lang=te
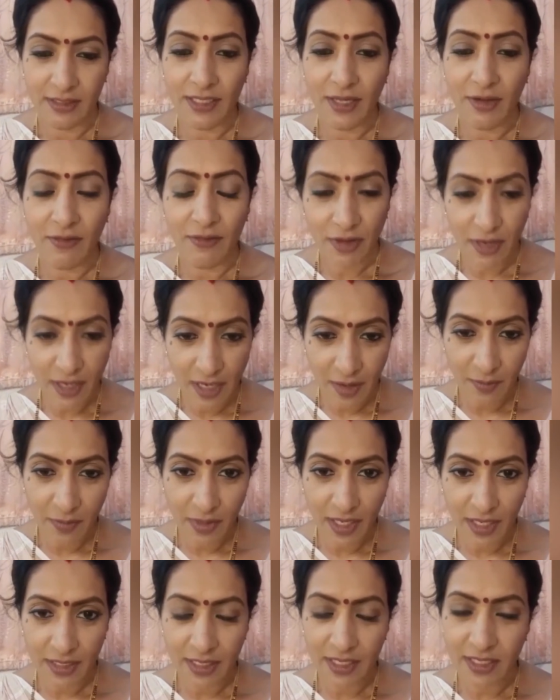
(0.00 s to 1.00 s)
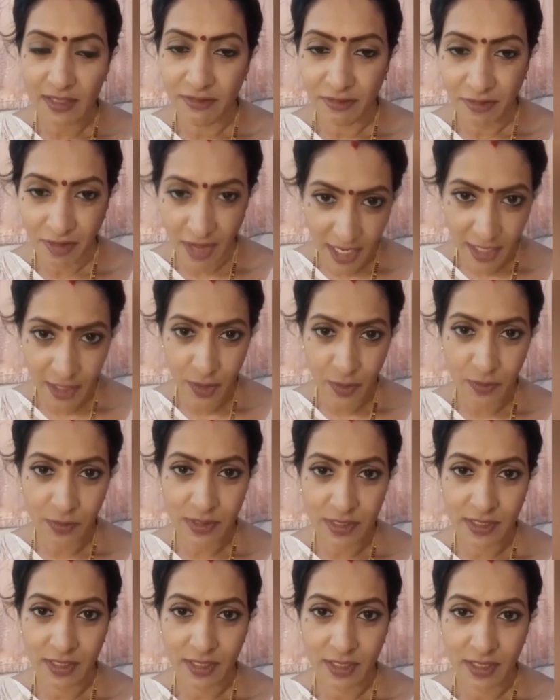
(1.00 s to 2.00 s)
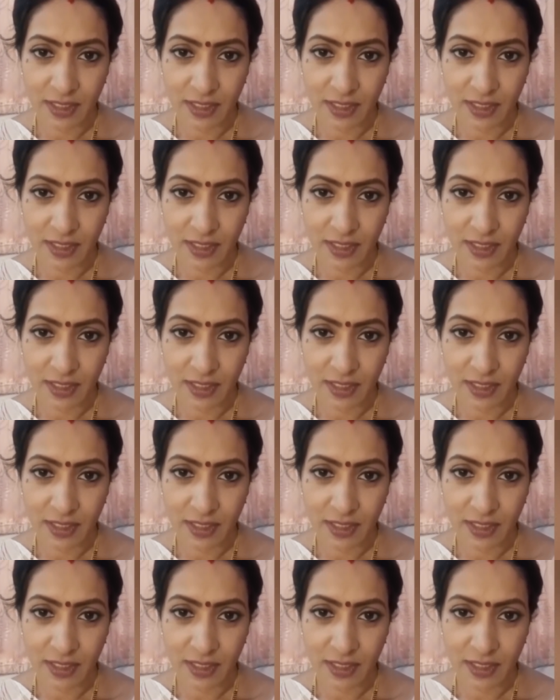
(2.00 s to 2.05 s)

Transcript: ఇది ఎవరు నమ్మకండి ఇది ఫేక్ న్యూస్